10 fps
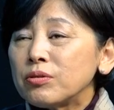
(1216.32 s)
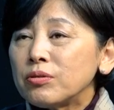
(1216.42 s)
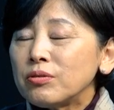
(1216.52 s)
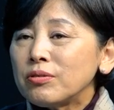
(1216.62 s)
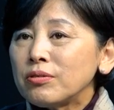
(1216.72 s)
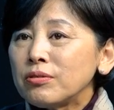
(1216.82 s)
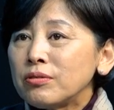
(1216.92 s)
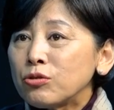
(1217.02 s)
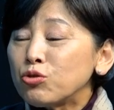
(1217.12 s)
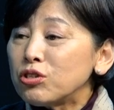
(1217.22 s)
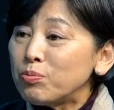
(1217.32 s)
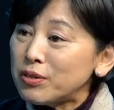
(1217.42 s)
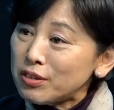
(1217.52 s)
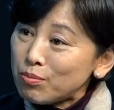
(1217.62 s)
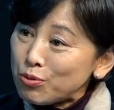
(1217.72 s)
네. 어, 저도 이제
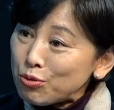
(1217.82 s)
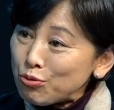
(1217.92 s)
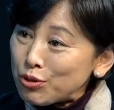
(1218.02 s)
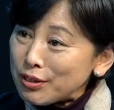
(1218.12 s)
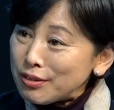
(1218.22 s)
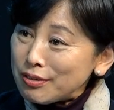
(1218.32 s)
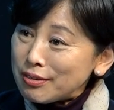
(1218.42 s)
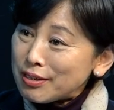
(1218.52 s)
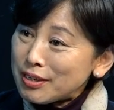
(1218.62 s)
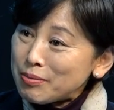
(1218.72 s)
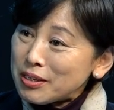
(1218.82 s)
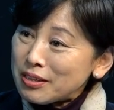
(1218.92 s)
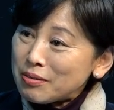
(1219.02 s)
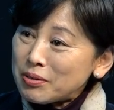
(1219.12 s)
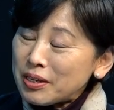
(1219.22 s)
비례대표로 들어왔던 사람이기
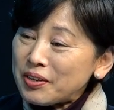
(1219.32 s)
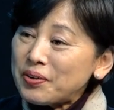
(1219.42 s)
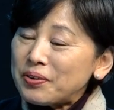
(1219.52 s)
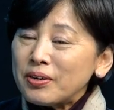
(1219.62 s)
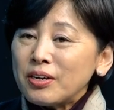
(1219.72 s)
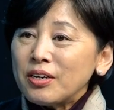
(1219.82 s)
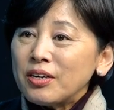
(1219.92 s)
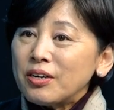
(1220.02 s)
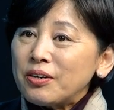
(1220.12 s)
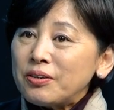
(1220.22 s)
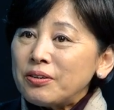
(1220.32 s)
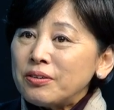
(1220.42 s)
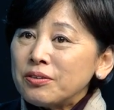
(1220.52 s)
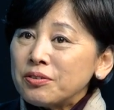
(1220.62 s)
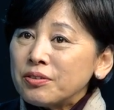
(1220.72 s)
때문에요. 네.
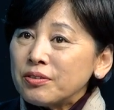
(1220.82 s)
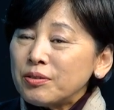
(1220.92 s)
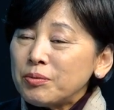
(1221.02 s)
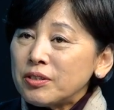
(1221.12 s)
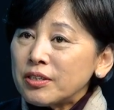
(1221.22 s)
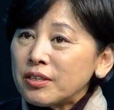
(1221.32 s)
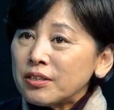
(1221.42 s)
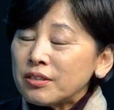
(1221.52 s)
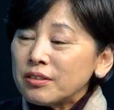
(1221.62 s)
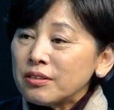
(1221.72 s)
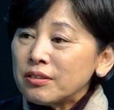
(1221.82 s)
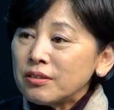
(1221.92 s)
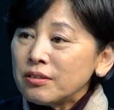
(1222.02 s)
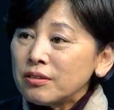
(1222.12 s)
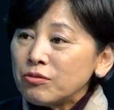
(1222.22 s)
어, 지금 이제
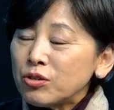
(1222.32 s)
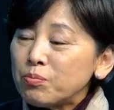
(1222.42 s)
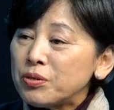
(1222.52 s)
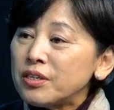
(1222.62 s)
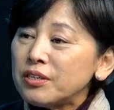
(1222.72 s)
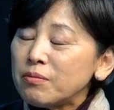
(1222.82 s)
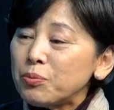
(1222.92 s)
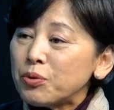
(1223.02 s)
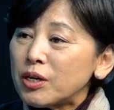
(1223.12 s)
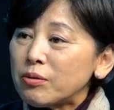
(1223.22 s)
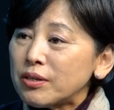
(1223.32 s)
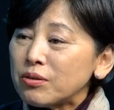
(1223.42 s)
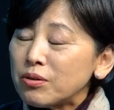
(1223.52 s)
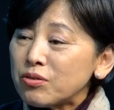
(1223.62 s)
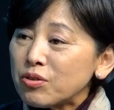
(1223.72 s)
그 우선 비례대표라고
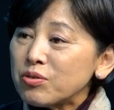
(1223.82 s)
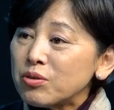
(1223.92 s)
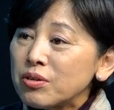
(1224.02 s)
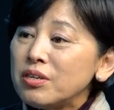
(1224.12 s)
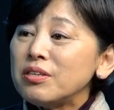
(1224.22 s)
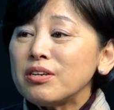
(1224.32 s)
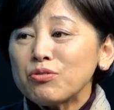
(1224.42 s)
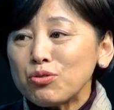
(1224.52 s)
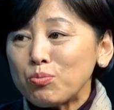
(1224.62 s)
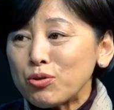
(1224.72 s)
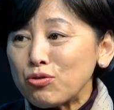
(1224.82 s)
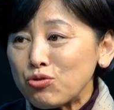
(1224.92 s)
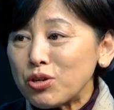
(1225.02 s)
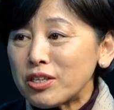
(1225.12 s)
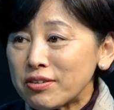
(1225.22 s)
하는 거를 전체적으로 늘리는 게 저는 먼저
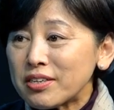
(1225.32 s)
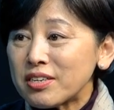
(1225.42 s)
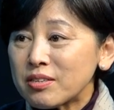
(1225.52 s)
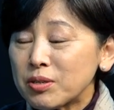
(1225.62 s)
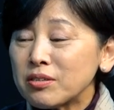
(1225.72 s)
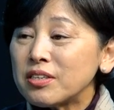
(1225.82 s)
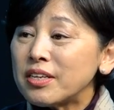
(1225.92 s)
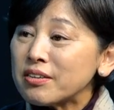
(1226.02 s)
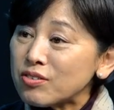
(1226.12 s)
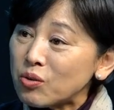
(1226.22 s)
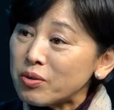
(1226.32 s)
중요하다고 생각했습니다. 그때 당시